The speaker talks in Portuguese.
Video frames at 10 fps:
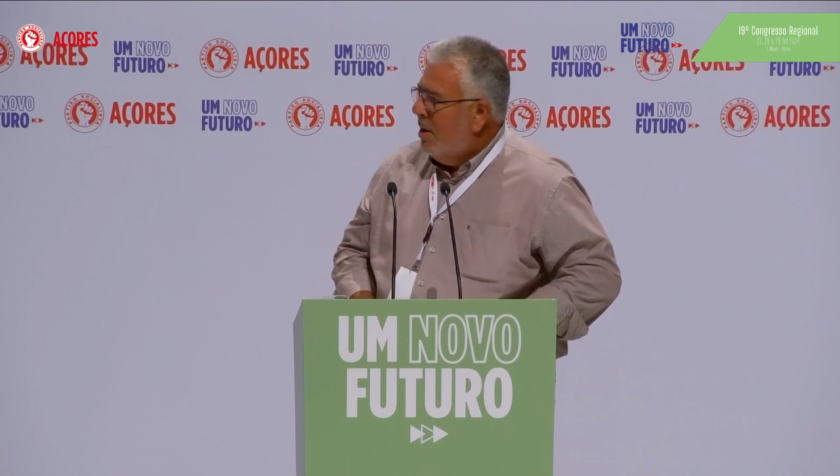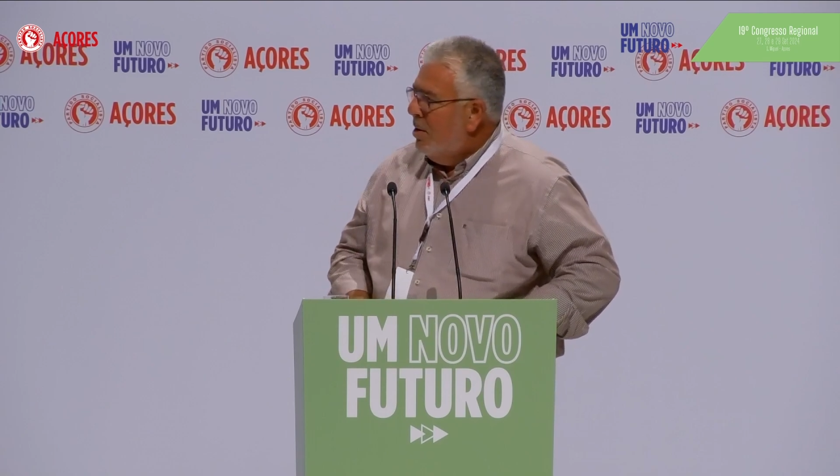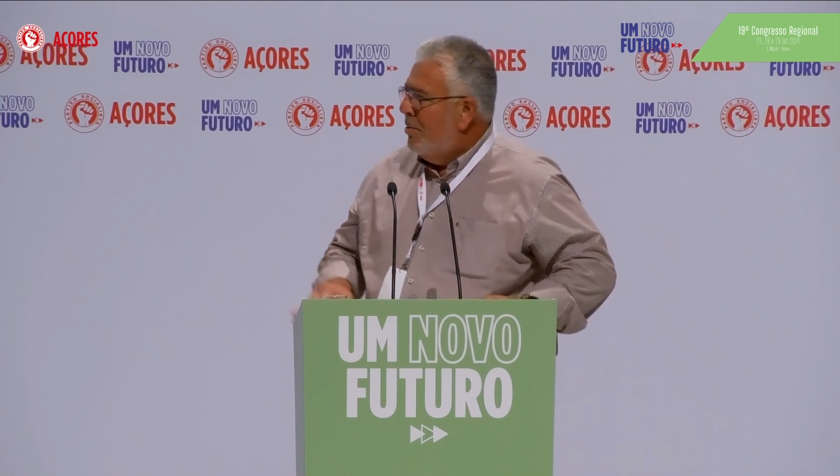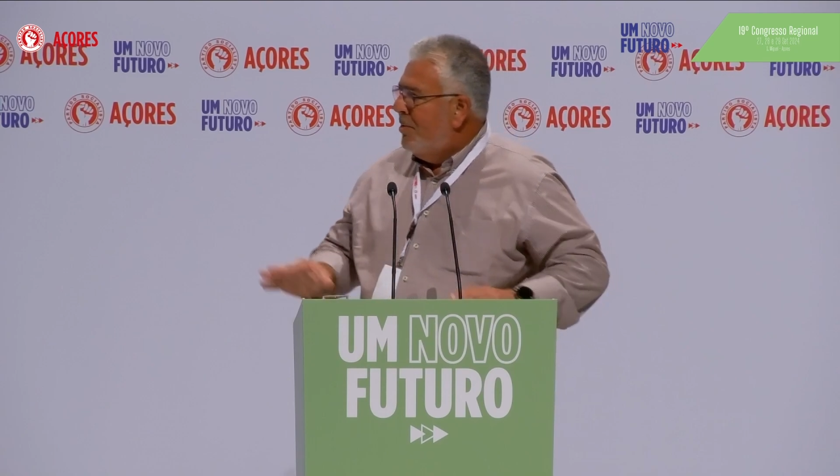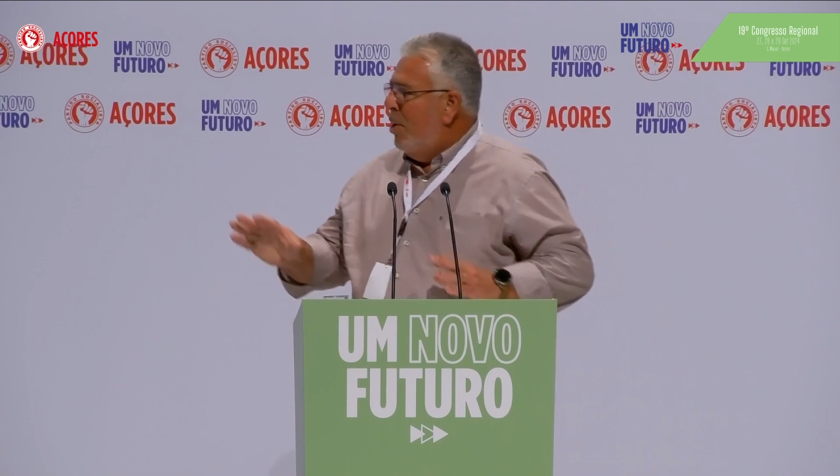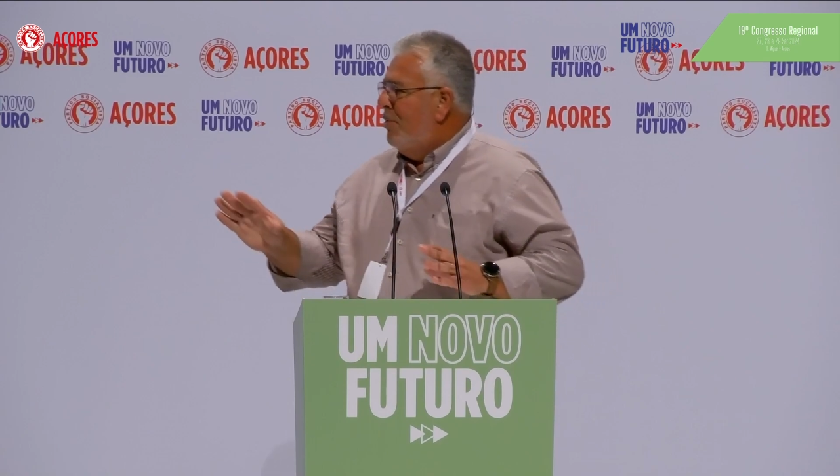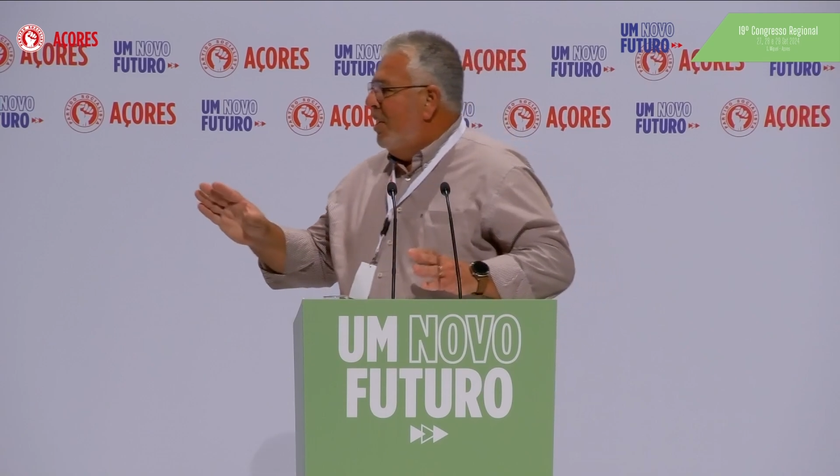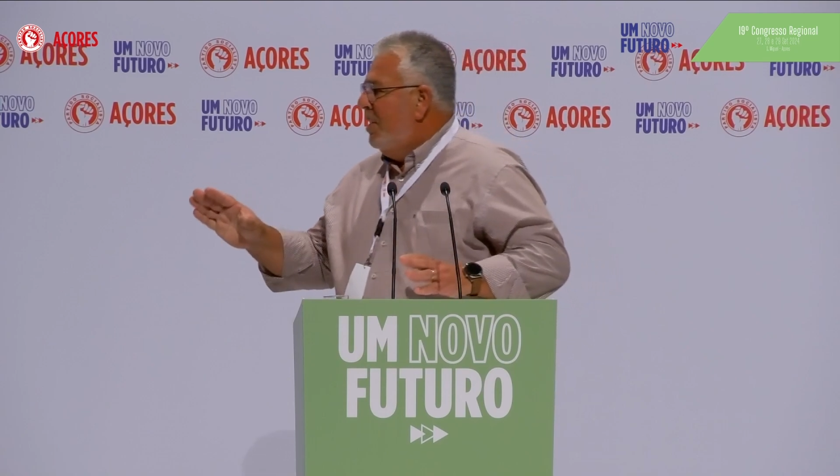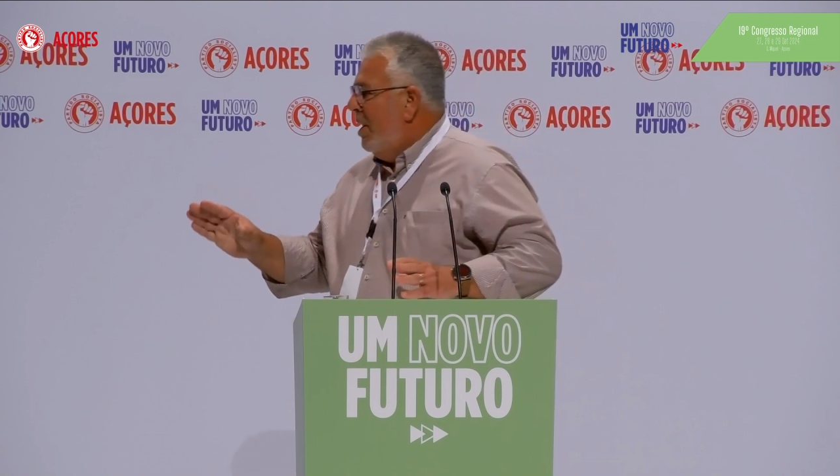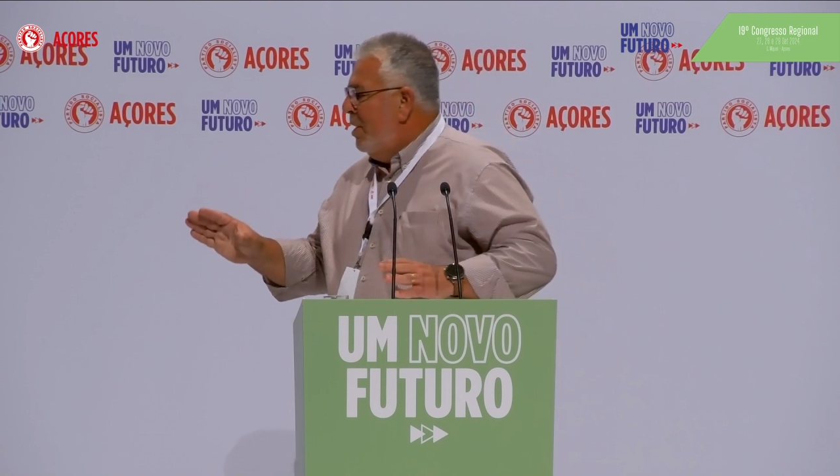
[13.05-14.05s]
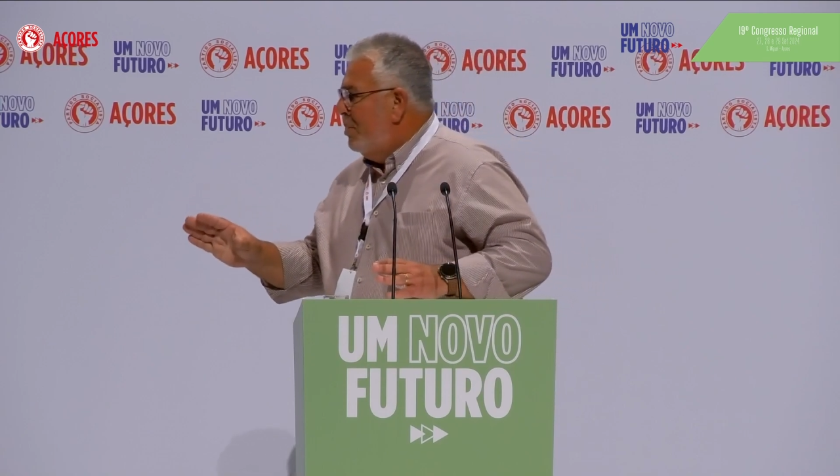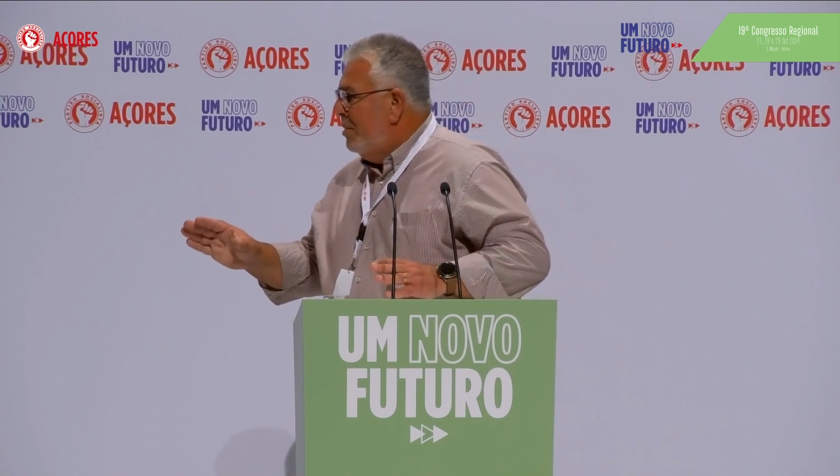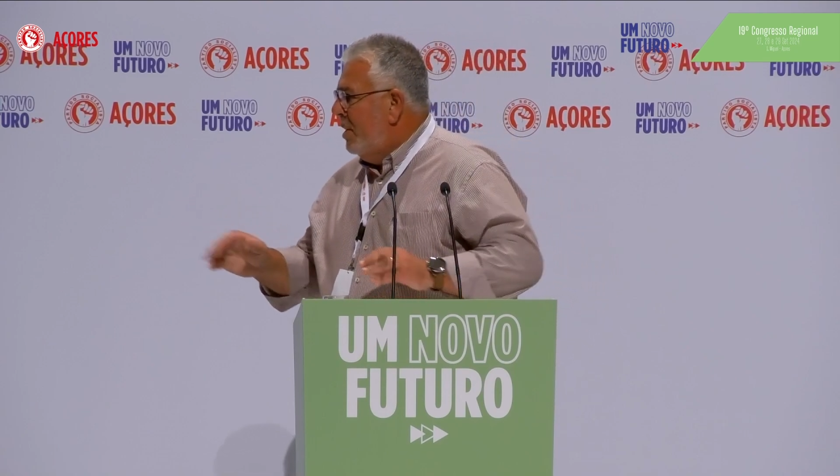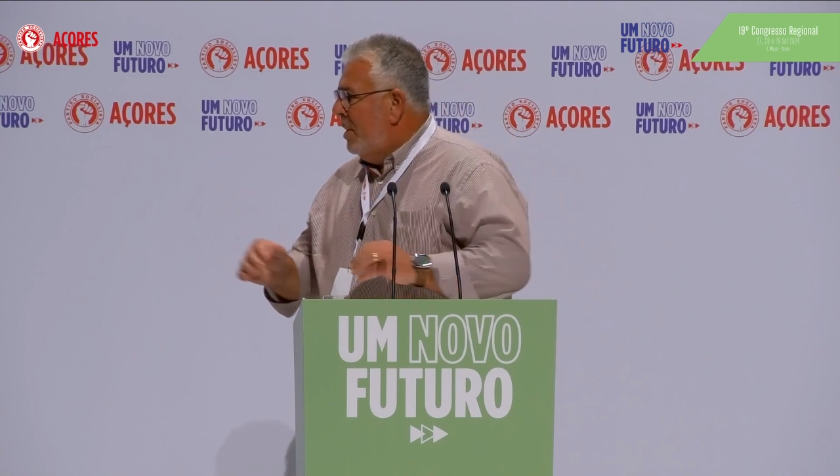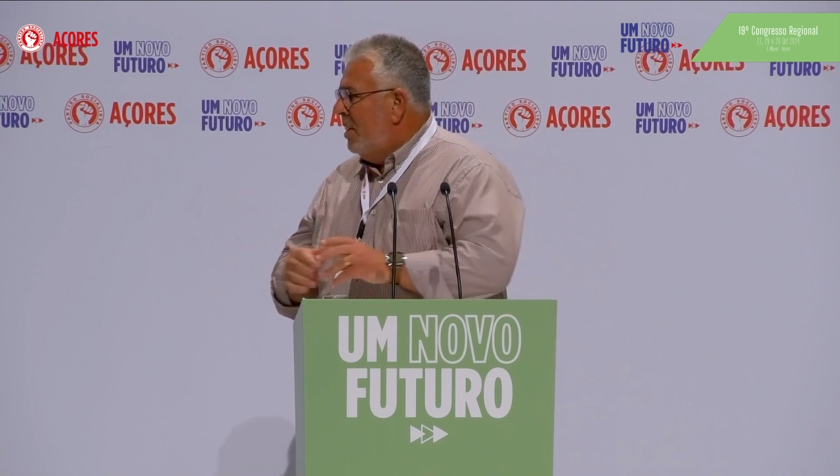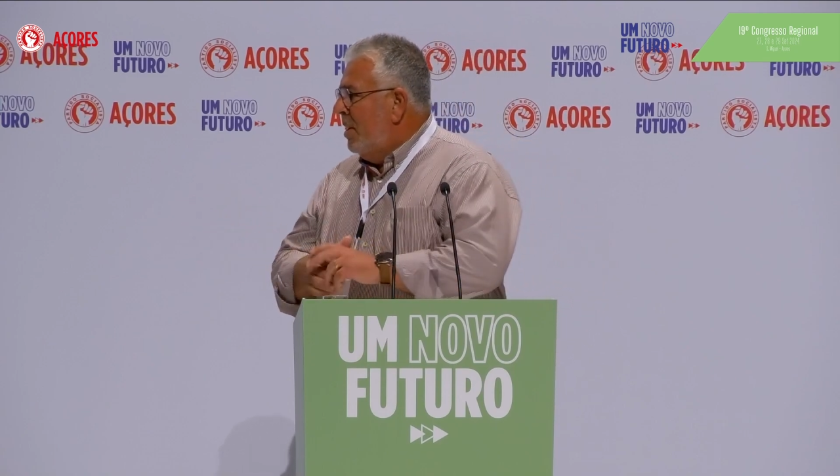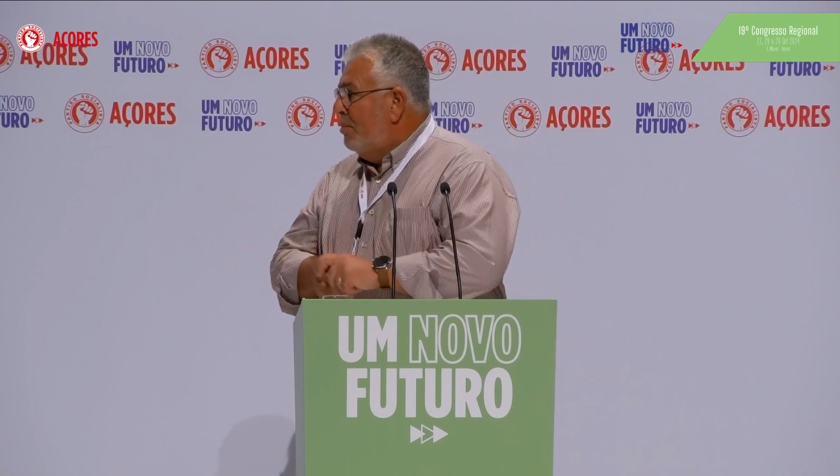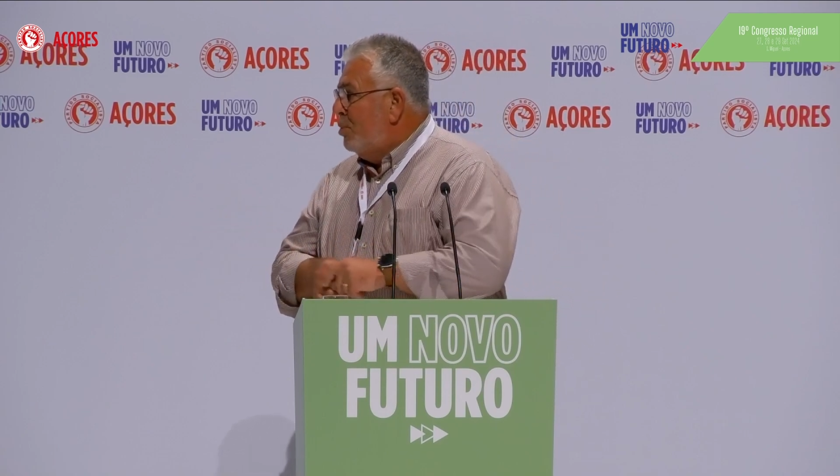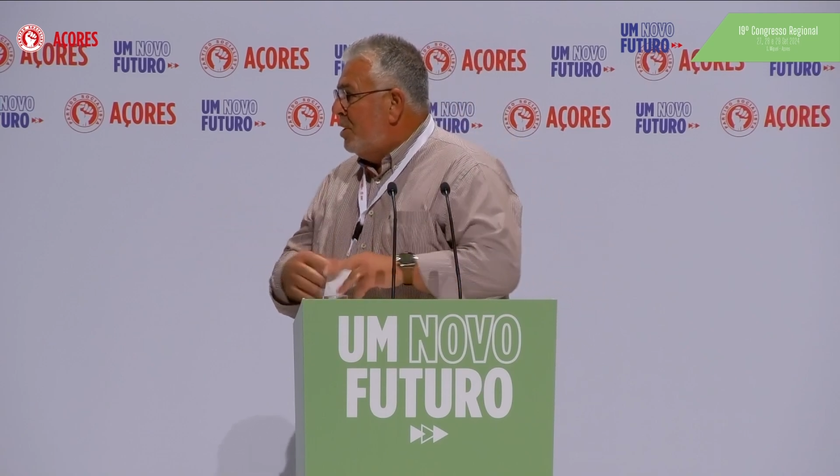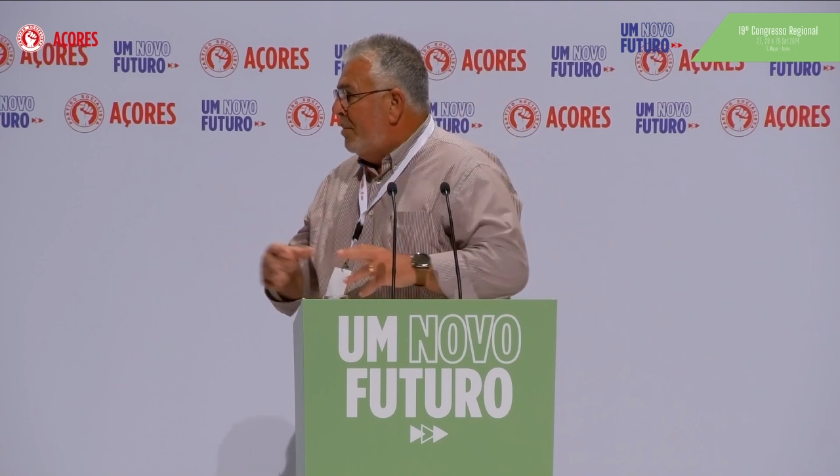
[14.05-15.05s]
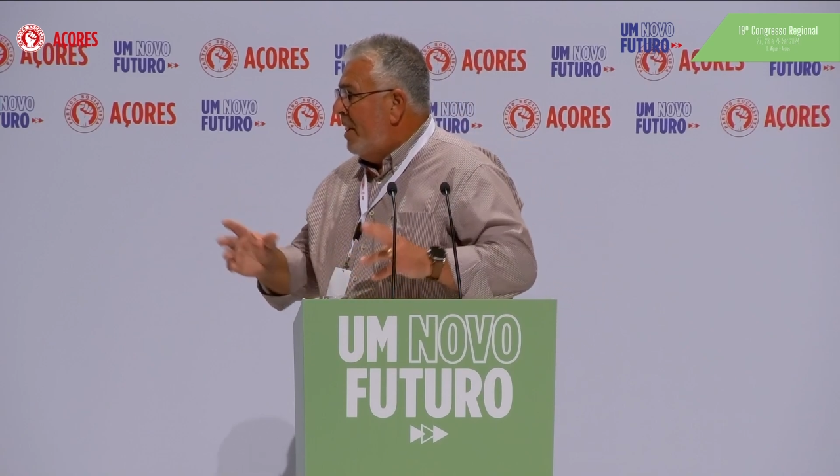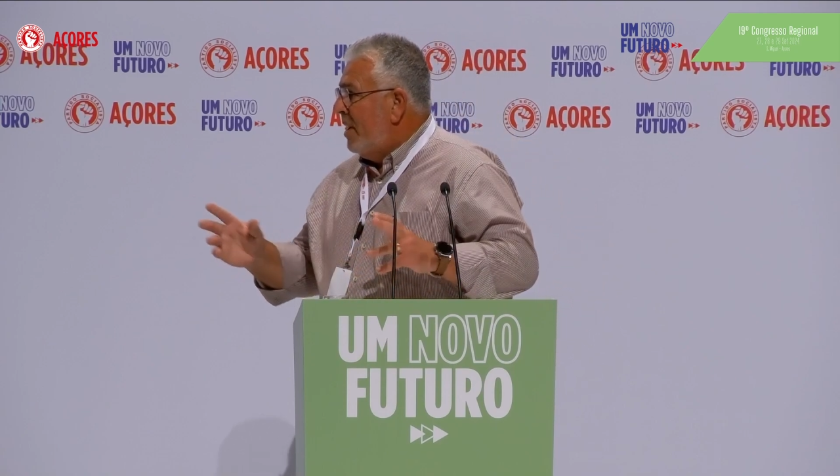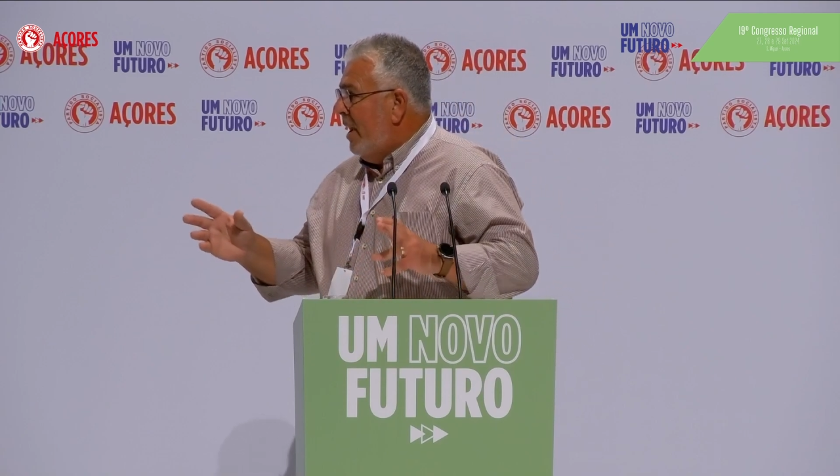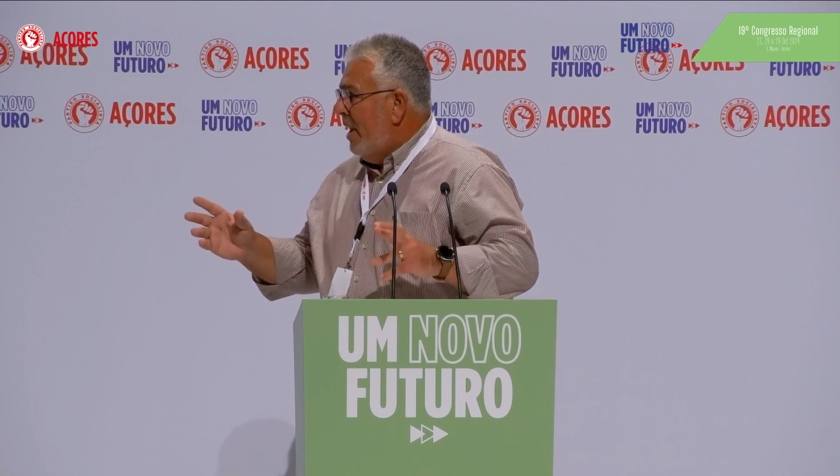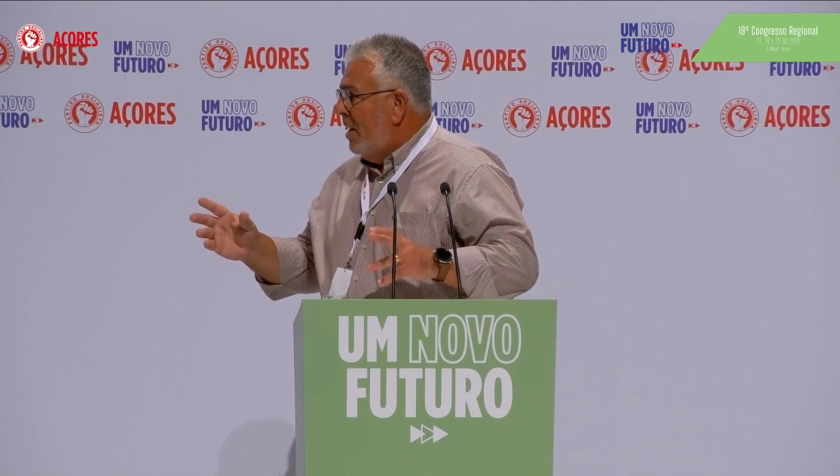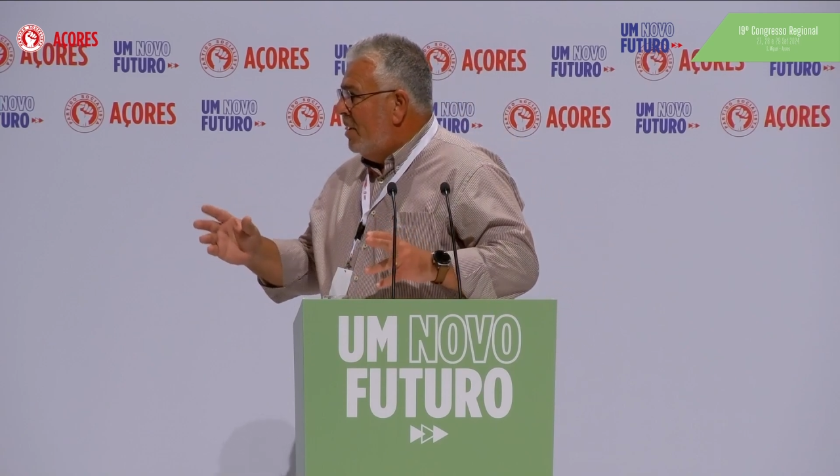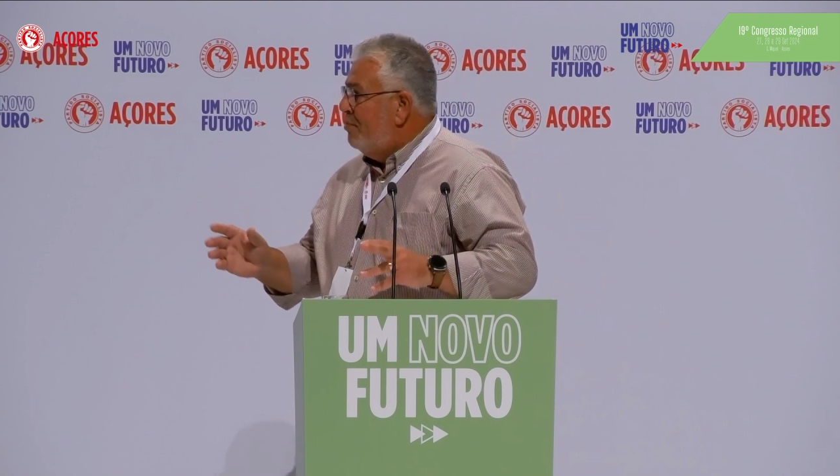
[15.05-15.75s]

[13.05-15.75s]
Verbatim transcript: não fiquei ofendido por chamar aquela,